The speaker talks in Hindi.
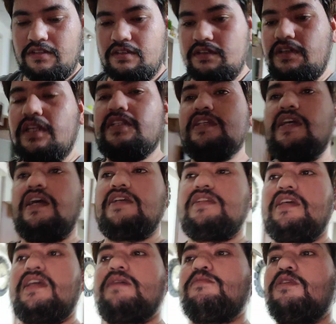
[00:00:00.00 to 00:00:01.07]
बहुत अच्छे खासे
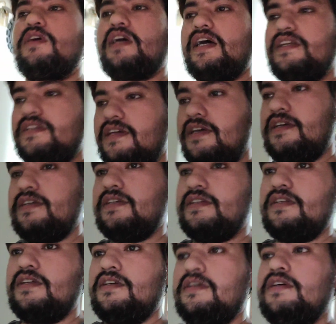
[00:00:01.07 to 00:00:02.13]
गेम हो गया आज
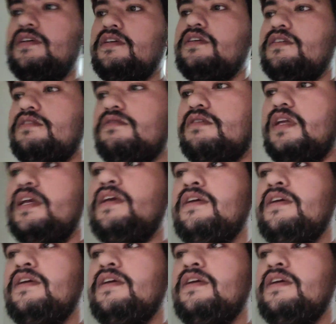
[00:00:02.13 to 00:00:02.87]
सोनी